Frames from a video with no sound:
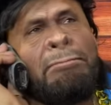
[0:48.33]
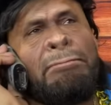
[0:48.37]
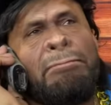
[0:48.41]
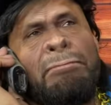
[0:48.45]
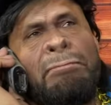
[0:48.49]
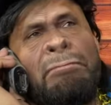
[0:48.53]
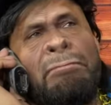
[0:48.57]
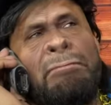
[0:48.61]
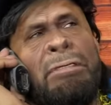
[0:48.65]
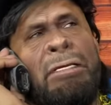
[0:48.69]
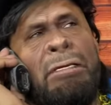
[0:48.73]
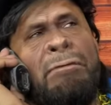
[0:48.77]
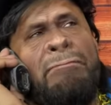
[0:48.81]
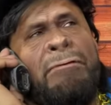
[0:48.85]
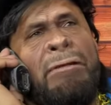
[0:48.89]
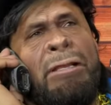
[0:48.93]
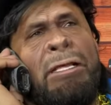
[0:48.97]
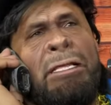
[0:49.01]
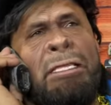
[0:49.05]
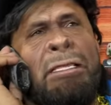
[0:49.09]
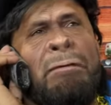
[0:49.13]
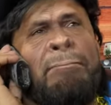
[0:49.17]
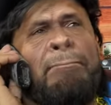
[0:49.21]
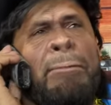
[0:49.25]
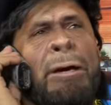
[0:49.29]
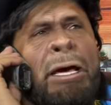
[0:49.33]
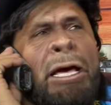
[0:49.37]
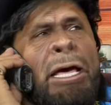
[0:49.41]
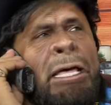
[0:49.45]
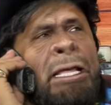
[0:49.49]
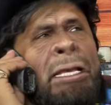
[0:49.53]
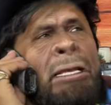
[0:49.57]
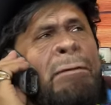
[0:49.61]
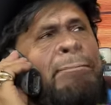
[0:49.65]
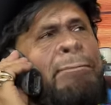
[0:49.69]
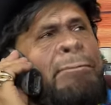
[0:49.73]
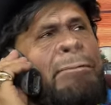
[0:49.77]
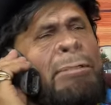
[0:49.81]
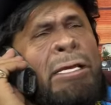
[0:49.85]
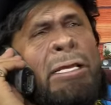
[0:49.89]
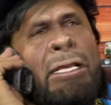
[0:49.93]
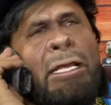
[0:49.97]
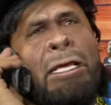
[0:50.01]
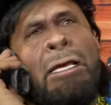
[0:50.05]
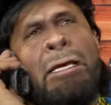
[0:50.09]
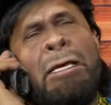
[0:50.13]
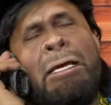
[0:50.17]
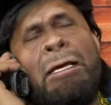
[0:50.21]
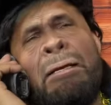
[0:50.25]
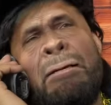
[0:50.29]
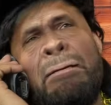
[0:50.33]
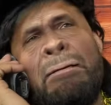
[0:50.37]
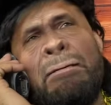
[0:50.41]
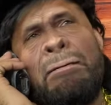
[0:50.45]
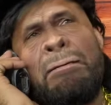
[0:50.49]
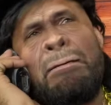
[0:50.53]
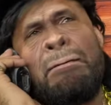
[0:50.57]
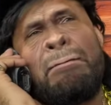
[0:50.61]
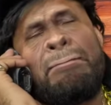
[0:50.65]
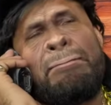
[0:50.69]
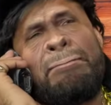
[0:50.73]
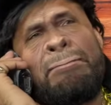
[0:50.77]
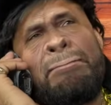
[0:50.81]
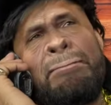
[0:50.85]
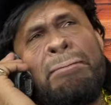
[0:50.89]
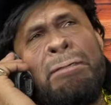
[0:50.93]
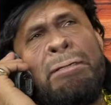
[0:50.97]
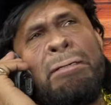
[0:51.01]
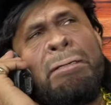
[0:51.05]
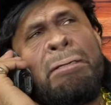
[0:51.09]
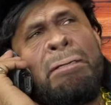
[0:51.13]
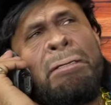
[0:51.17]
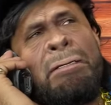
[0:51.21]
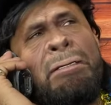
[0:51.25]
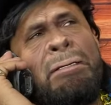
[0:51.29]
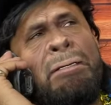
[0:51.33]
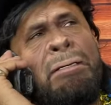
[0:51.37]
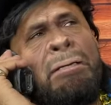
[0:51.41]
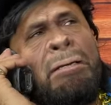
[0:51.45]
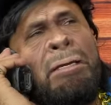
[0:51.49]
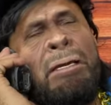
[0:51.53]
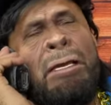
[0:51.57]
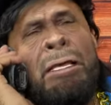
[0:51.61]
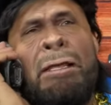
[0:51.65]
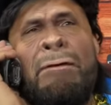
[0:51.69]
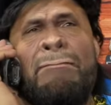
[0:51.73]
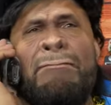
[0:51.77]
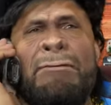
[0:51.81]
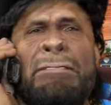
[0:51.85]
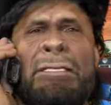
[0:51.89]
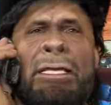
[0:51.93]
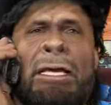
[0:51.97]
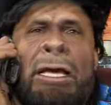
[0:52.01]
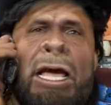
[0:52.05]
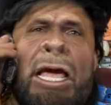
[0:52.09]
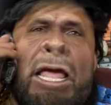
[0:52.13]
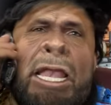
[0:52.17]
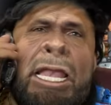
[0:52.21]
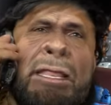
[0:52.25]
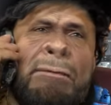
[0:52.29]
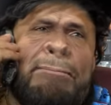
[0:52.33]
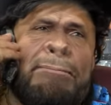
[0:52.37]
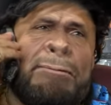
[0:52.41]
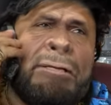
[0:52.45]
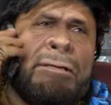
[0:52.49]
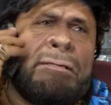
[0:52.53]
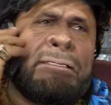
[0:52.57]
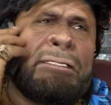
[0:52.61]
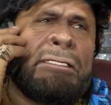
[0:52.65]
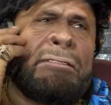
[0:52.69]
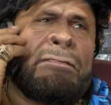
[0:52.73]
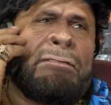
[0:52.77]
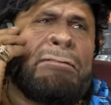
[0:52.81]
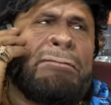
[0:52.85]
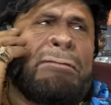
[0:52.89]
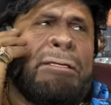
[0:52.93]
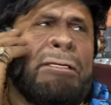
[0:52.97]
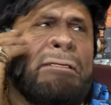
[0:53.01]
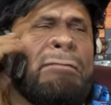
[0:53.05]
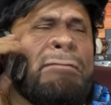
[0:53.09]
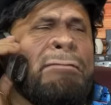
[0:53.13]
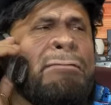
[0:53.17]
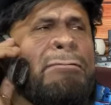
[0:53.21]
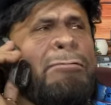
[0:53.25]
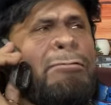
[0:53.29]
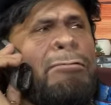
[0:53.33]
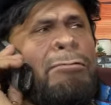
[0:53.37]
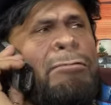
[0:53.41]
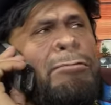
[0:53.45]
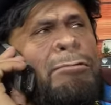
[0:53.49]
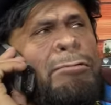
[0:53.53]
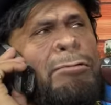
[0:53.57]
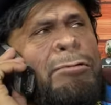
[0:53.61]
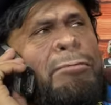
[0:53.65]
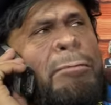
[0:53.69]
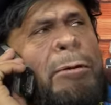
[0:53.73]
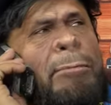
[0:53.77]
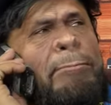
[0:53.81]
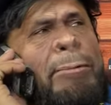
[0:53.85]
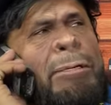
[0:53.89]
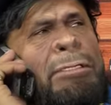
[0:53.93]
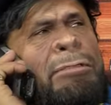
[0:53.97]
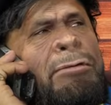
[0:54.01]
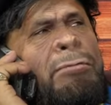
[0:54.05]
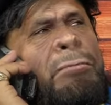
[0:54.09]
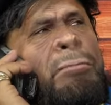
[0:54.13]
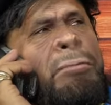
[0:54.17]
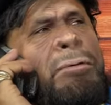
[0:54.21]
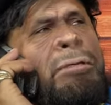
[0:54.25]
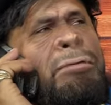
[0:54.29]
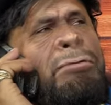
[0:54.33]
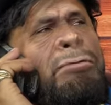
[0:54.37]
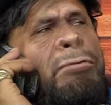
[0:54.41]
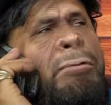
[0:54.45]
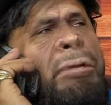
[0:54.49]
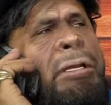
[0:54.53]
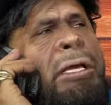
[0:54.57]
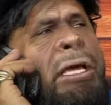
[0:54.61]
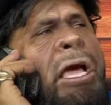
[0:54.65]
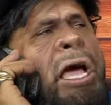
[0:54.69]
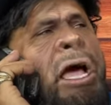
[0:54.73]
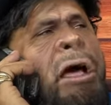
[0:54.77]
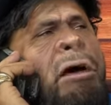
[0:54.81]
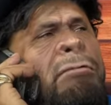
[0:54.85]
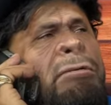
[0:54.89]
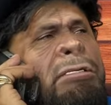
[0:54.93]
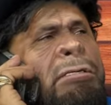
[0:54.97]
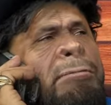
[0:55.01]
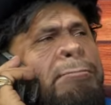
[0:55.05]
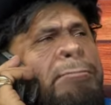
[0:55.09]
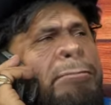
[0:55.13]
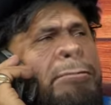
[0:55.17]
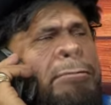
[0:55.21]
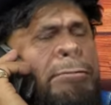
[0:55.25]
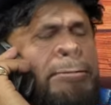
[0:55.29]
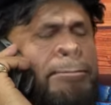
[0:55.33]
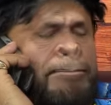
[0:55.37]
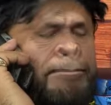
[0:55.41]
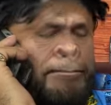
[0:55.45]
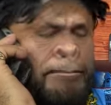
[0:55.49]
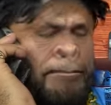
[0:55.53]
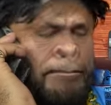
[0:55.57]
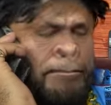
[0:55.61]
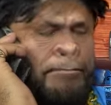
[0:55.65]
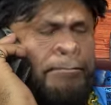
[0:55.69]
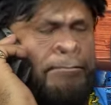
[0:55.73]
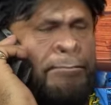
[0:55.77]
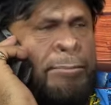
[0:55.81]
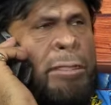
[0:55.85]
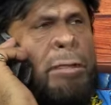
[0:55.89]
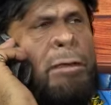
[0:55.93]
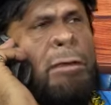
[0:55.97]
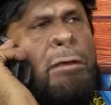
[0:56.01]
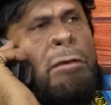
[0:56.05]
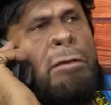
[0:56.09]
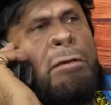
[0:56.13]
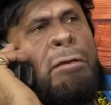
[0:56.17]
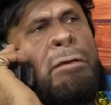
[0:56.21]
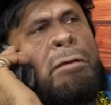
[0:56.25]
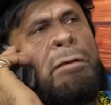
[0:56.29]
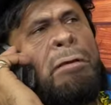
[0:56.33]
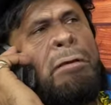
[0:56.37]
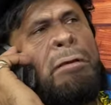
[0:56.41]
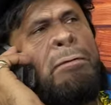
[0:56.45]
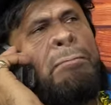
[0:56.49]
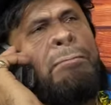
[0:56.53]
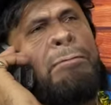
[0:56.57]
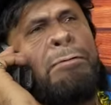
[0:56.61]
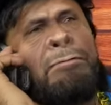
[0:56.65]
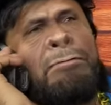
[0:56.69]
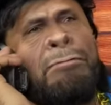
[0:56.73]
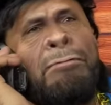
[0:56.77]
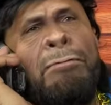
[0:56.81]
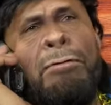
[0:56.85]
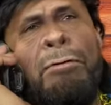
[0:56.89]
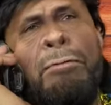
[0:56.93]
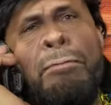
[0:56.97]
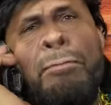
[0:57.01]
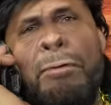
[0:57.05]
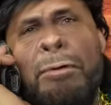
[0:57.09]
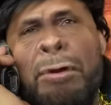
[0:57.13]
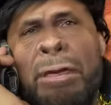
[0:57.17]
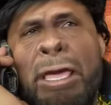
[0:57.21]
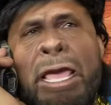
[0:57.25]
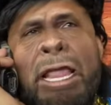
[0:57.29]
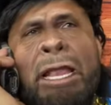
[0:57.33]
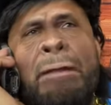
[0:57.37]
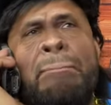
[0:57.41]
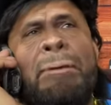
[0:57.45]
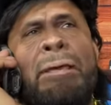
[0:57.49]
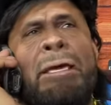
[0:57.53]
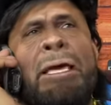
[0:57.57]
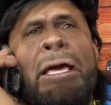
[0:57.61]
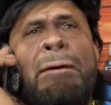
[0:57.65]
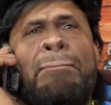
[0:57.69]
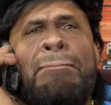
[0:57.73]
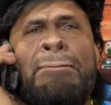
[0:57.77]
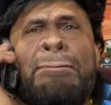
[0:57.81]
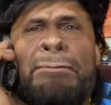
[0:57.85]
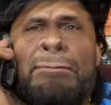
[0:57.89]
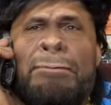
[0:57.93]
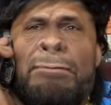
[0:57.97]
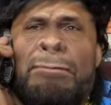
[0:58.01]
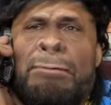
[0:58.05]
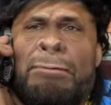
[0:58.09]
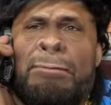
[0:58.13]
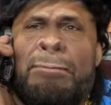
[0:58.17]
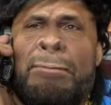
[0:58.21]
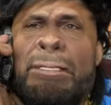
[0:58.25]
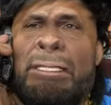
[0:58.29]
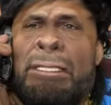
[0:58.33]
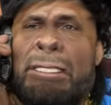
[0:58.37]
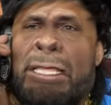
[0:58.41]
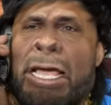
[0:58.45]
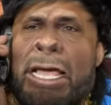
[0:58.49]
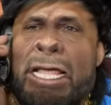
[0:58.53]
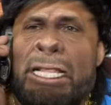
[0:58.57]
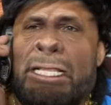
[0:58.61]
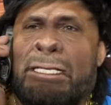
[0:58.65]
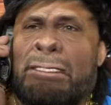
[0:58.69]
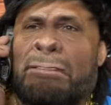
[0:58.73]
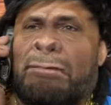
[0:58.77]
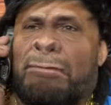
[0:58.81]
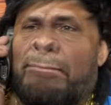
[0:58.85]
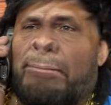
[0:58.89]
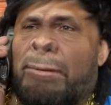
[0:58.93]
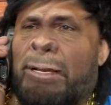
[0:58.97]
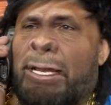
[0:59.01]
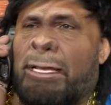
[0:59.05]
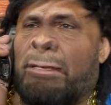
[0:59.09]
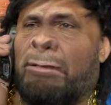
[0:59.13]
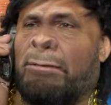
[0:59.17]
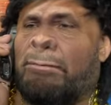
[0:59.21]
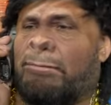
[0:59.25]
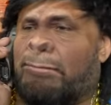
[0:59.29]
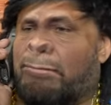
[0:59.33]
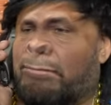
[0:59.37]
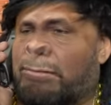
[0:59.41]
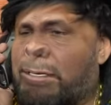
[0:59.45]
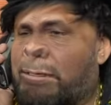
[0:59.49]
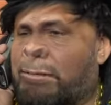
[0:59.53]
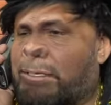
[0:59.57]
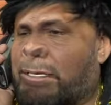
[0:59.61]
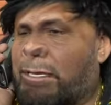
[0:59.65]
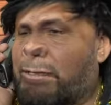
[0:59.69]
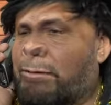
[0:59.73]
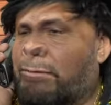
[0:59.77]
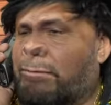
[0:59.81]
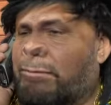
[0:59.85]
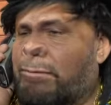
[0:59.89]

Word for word: de diferente padre, y pues quería, quería festejarle, pues ya sabes que sus, sus, papás son muy desobligados y pues pues uno como quiera, mija, pues tú, me entiendes, hombre. Tú sabes que yo soy